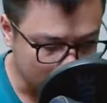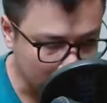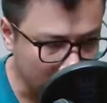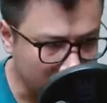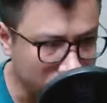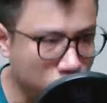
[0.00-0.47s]

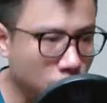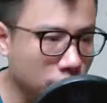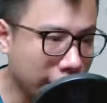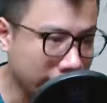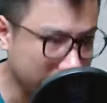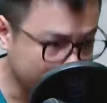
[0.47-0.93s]
Thành chủ
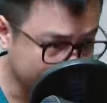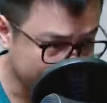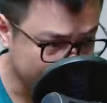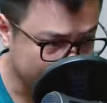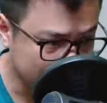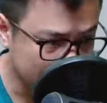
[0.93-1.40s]
đại nhân,
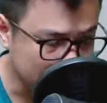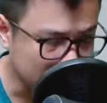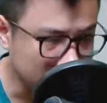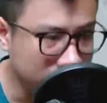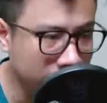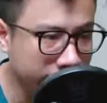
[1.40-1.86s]

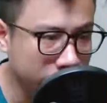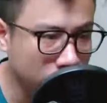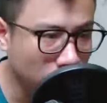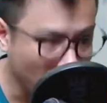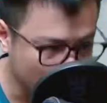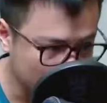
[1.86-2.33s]
ngươi
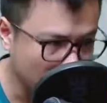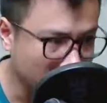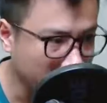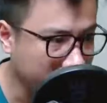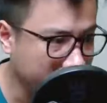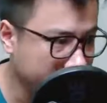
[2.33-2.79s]
thua rồi.